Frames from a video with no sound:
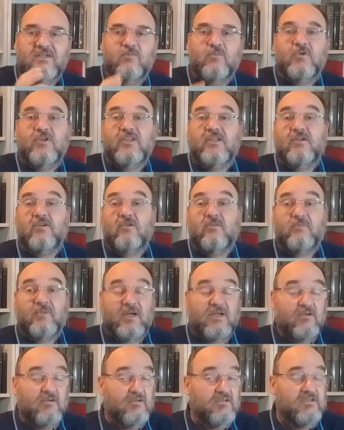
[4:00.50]
y pueden
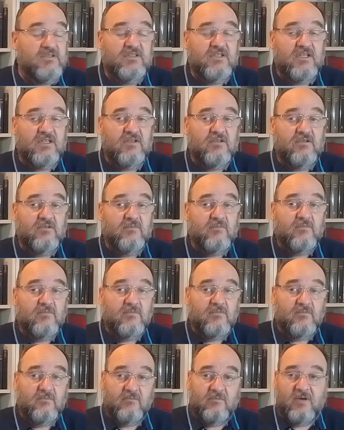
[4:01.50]
comprar con dinero,
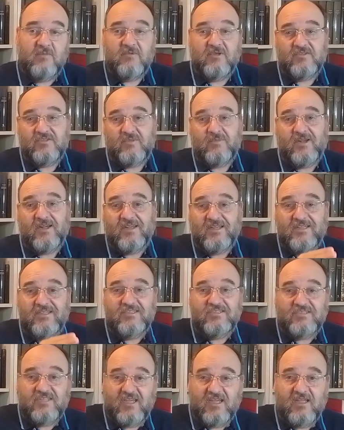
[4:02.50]
vamos a llamarle
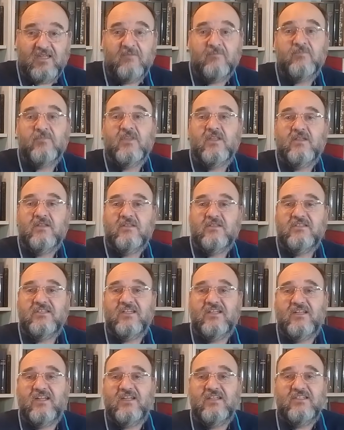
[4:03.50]
lista A,
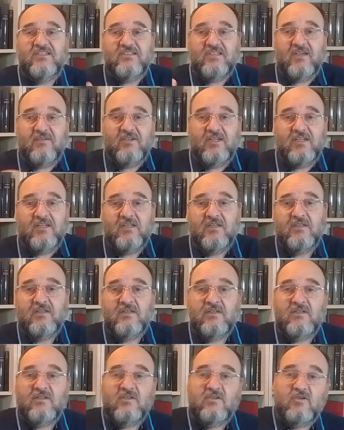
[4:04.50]
y en la lista B
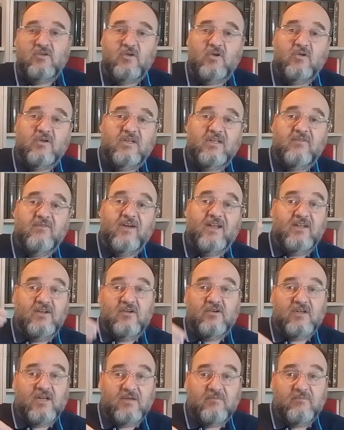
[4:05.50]
lo que
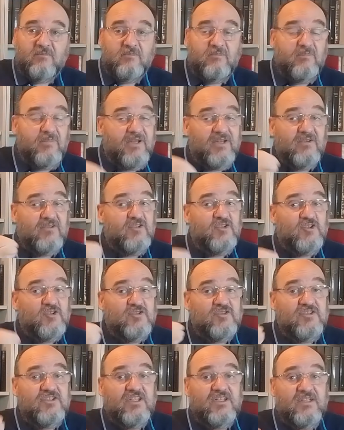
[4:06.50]
valoran pero
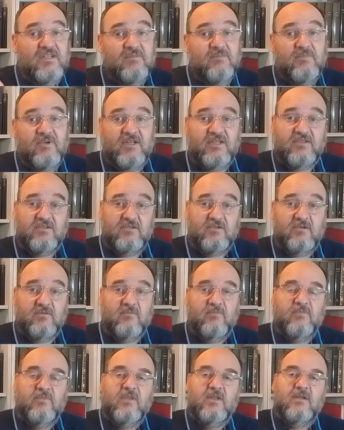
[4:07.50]
no tiene precio.
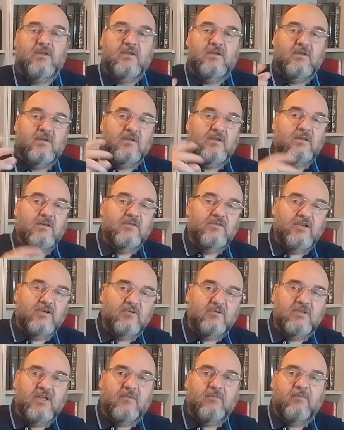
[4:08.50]

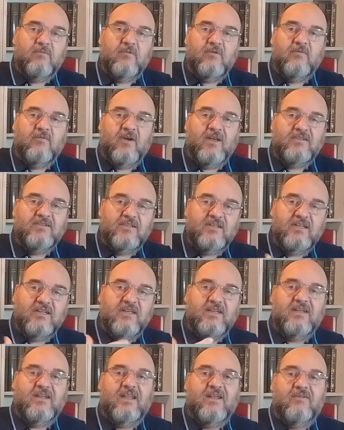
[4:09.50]
Segunda
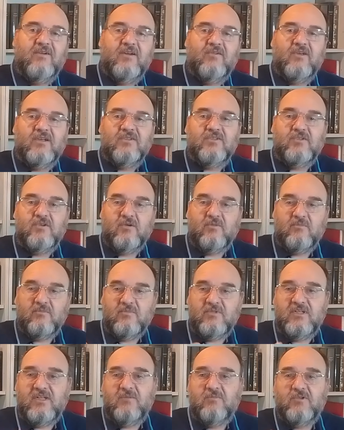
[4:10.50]
fase, la evaluación.
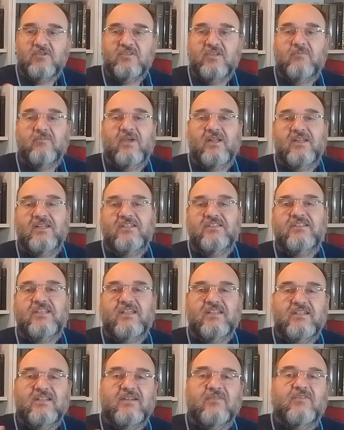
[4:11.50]
Miremos ambas
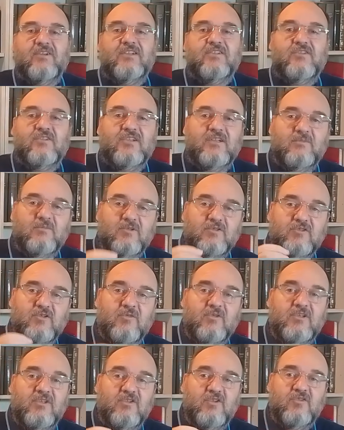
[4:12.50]
listas y reflexionemos
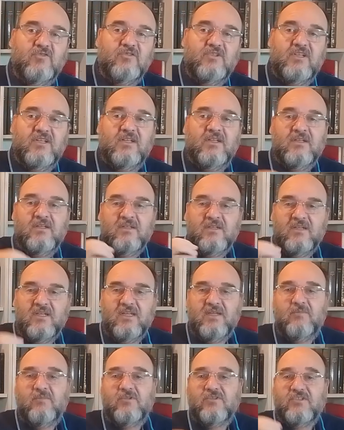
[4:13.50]
sobre dónde
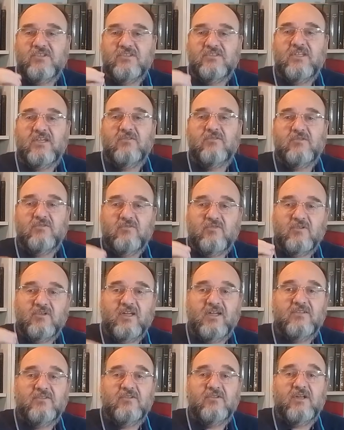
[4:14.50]
hemos estado
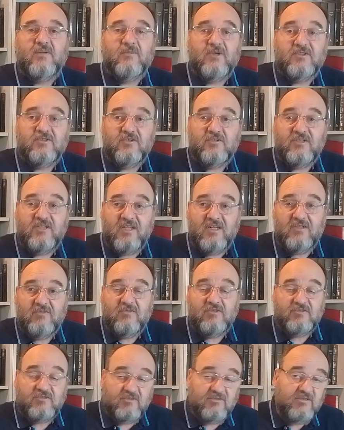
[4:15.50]
enfocando la mayoría de
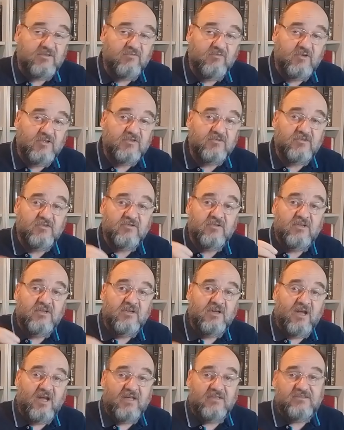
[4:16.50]
nuestros esfuerzos
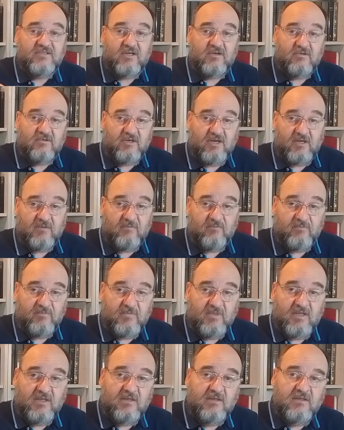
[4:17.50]
hasta ahora.
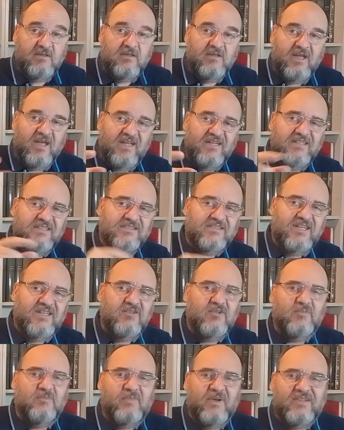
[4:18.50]
¿Han
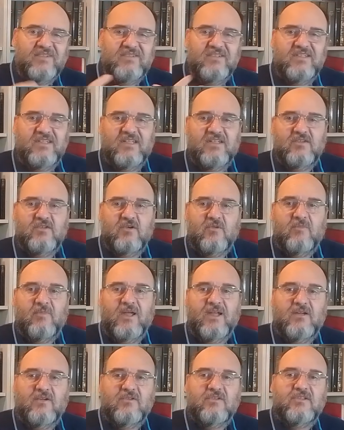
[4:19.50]
estado persiguiendo
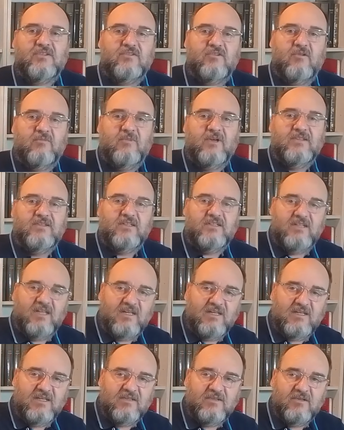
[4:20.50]
más los deseos
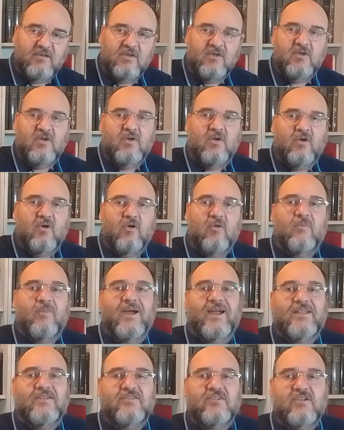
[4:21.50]
materiales o
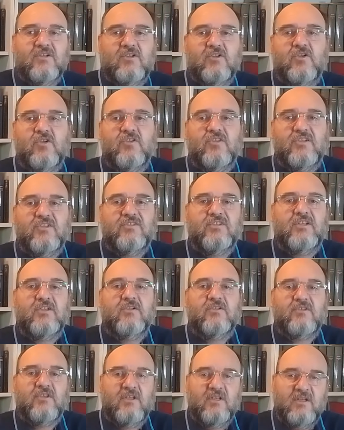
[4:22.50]
más los
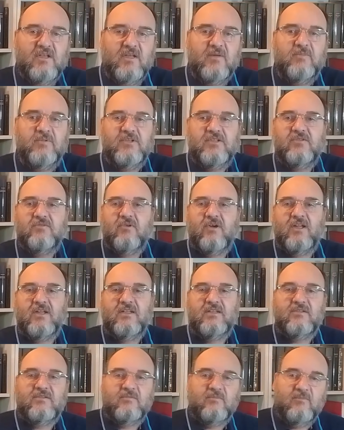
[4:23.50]
deseos
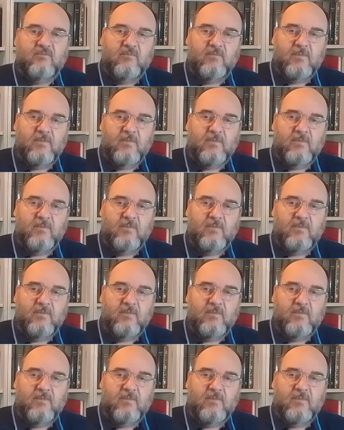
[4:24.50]
espirituales?